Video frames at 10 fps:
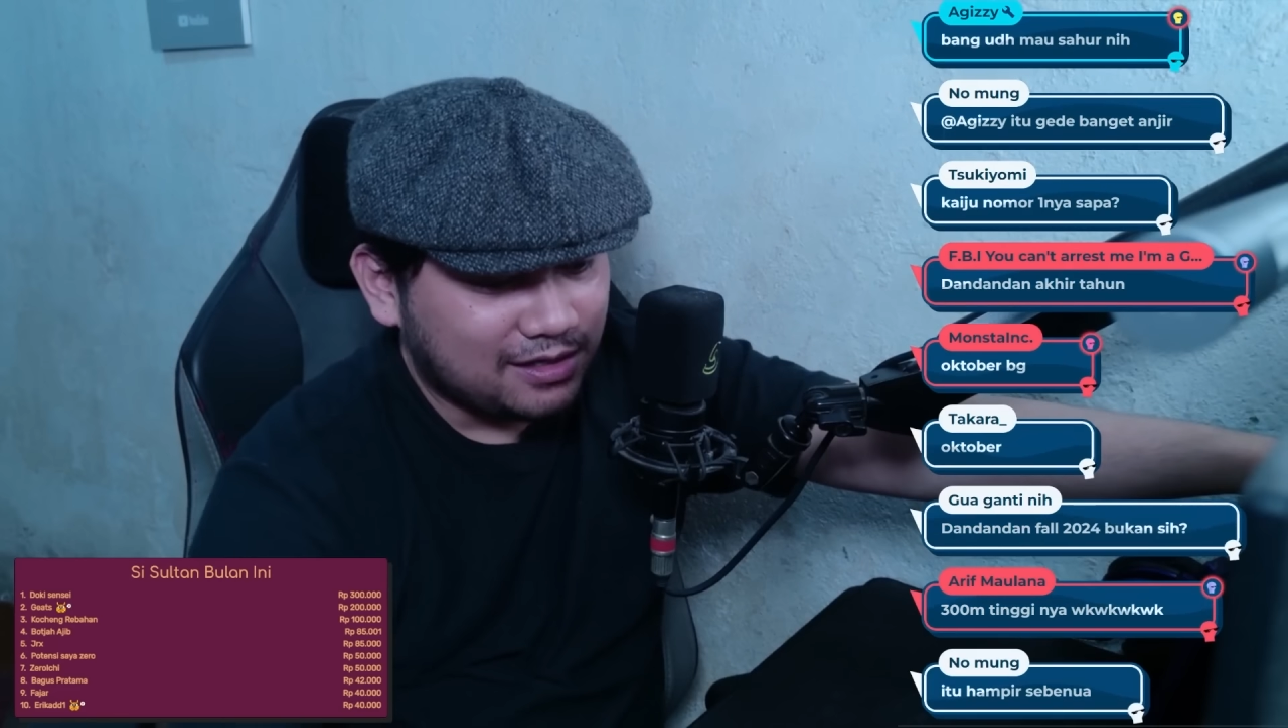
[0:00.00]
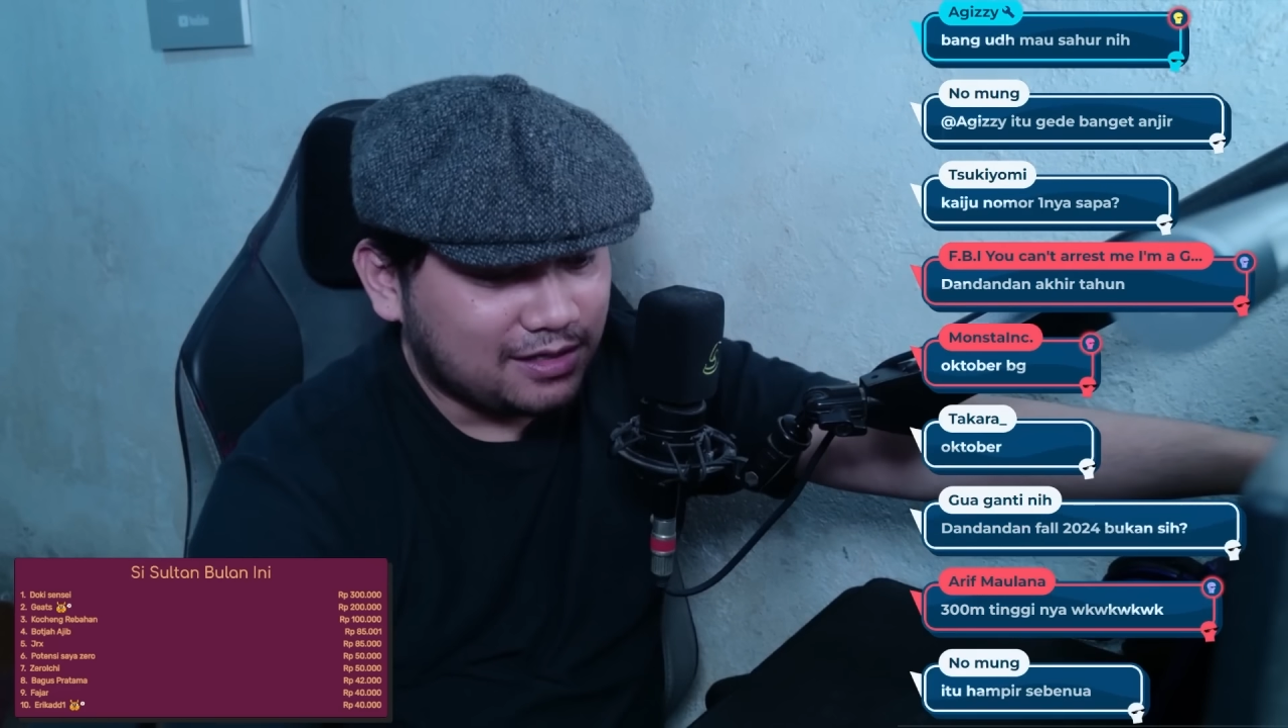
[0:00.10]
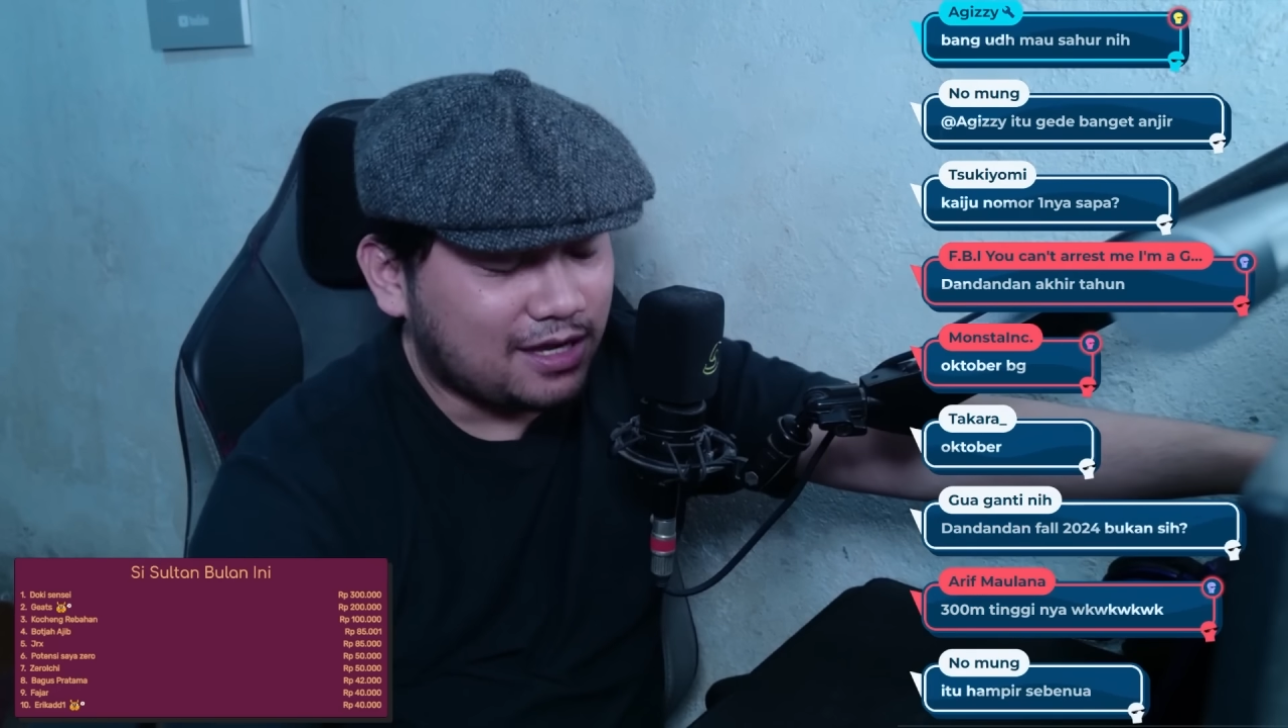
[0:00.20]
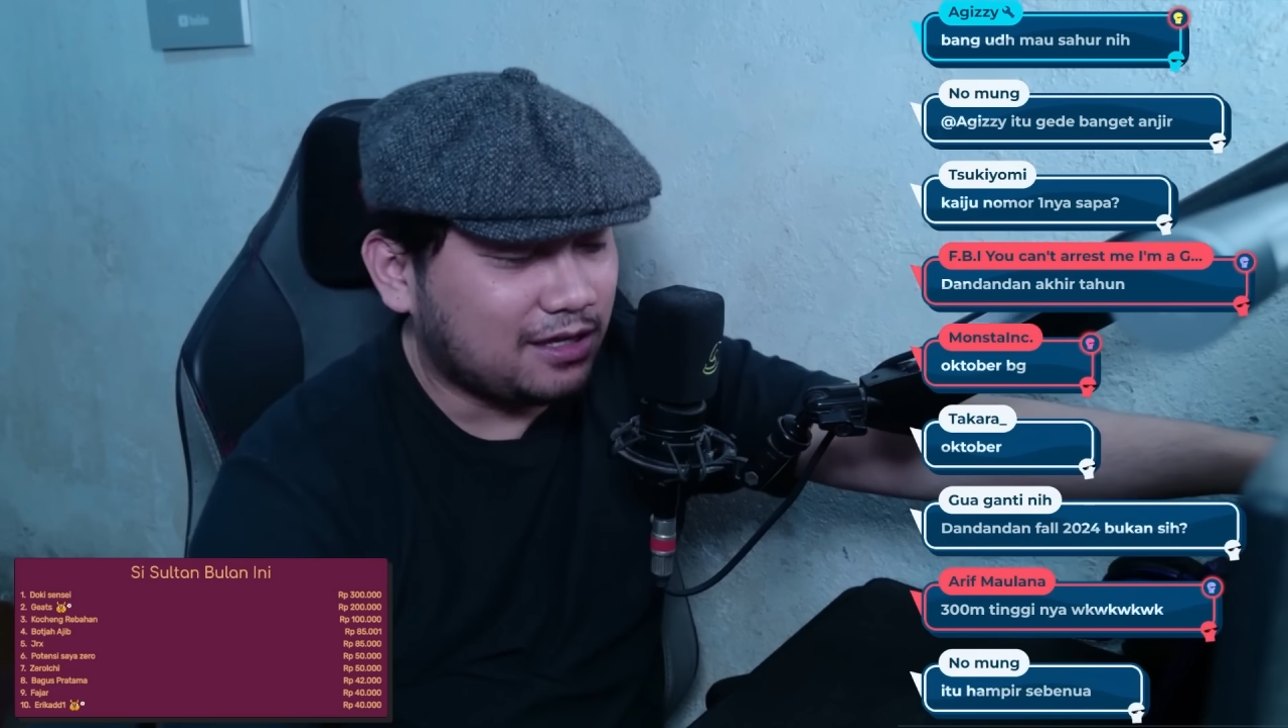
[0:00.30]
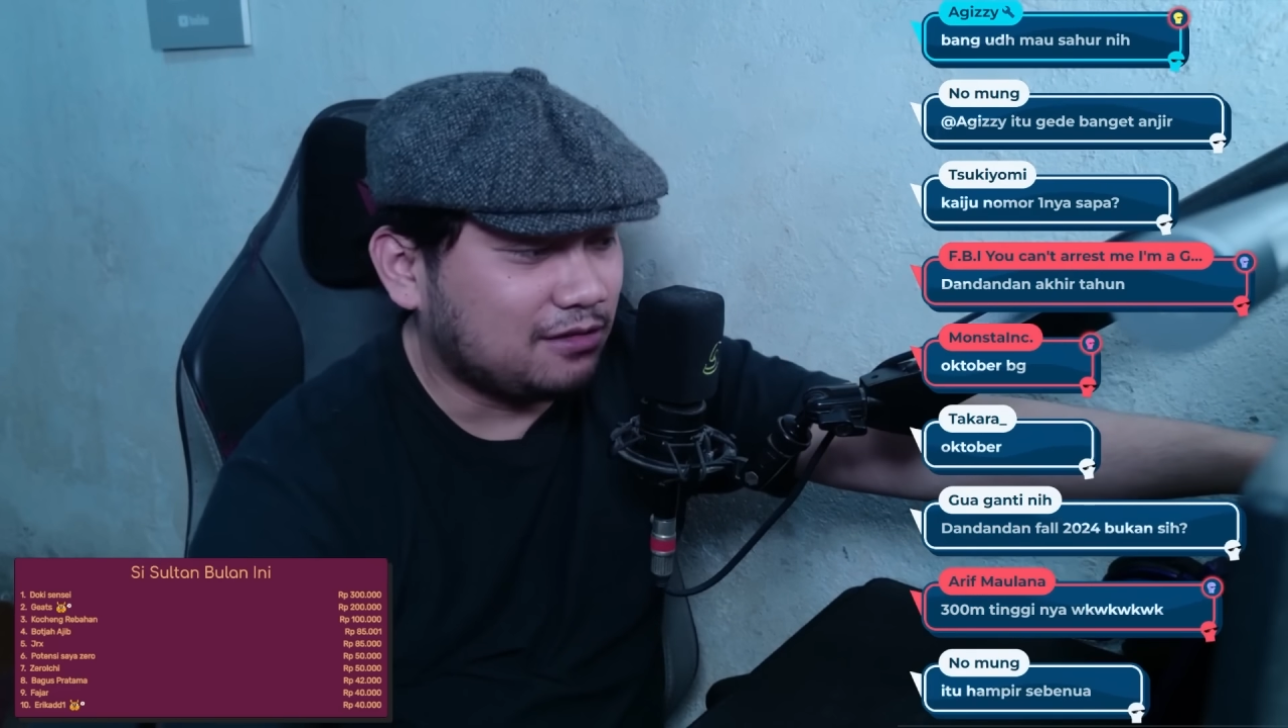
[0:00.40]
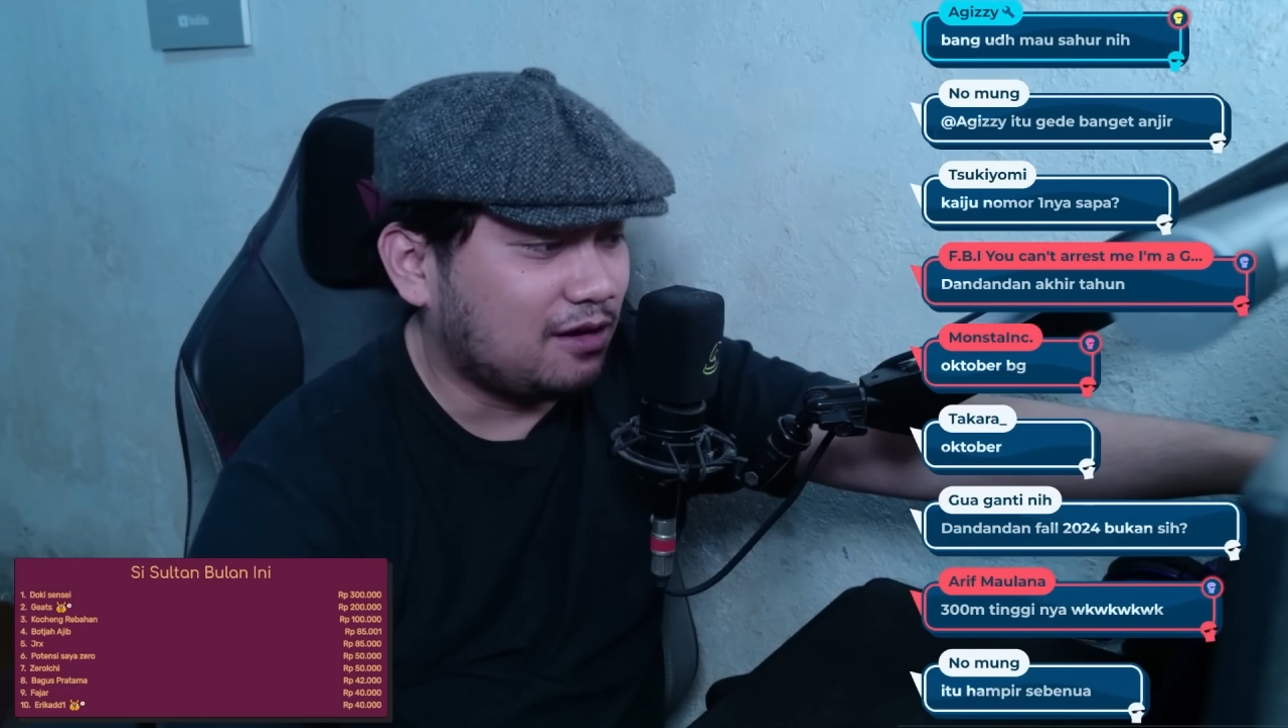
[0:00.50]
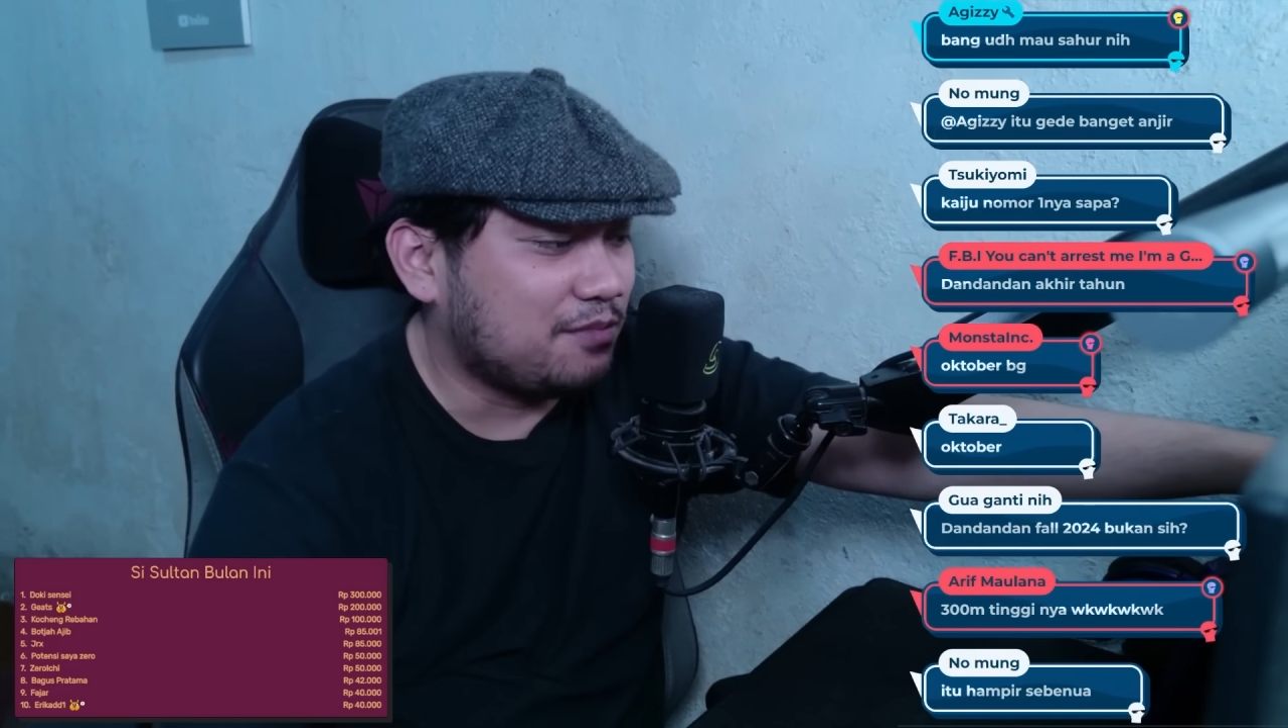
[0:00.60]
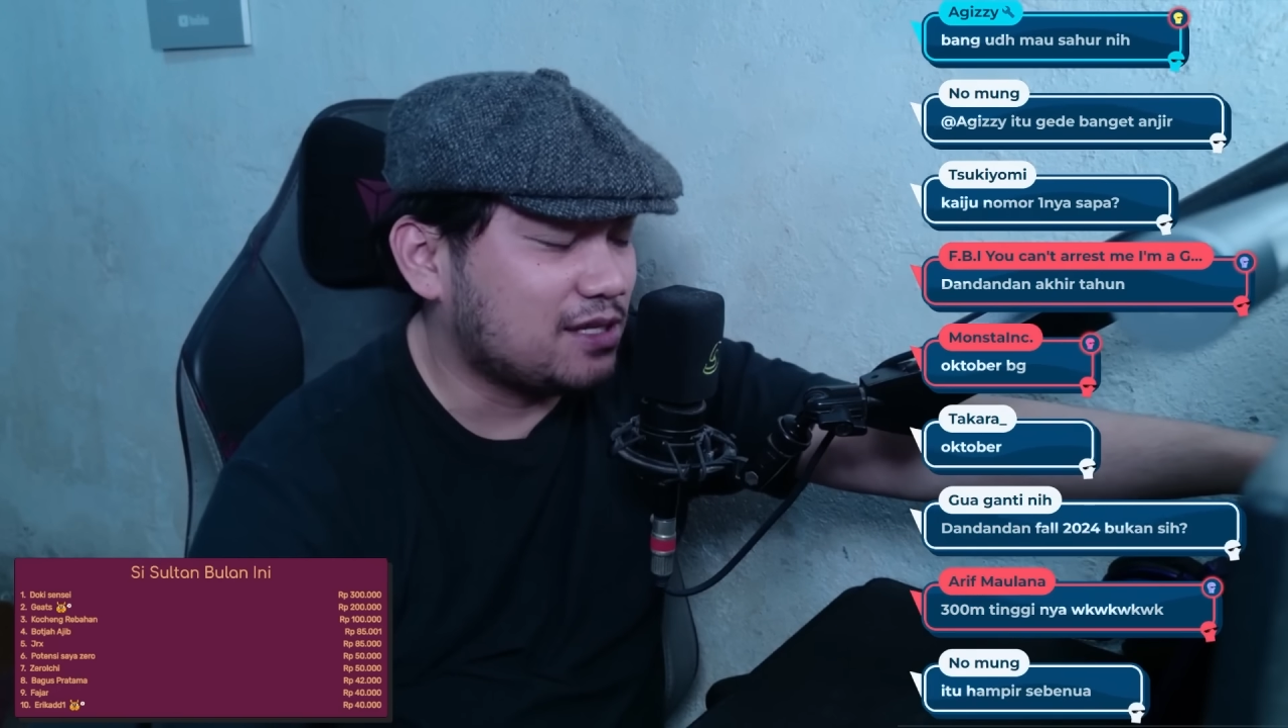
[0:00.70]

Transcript: ya gitulah